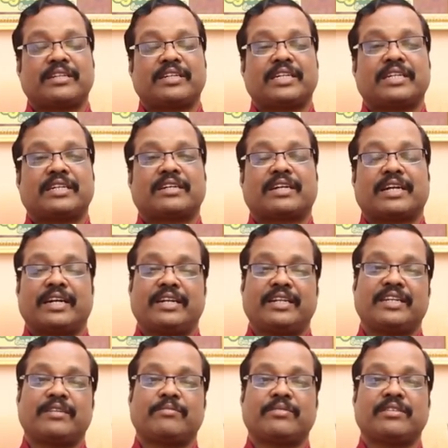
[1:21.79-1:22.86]
என்னென்னா
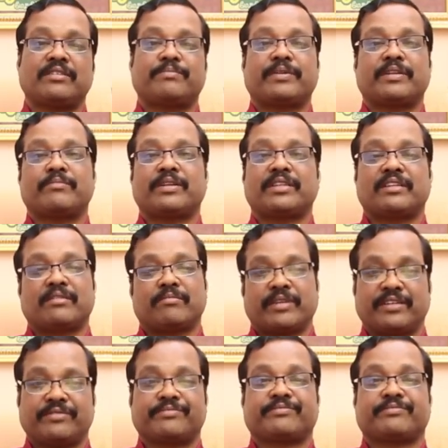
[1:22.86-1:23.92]
கன்னி என்பது
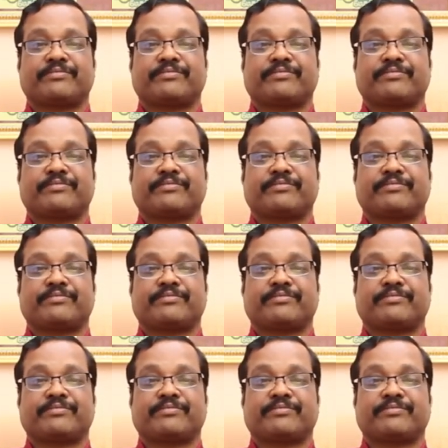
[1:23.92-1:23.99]
பெண்மைத்தன்மை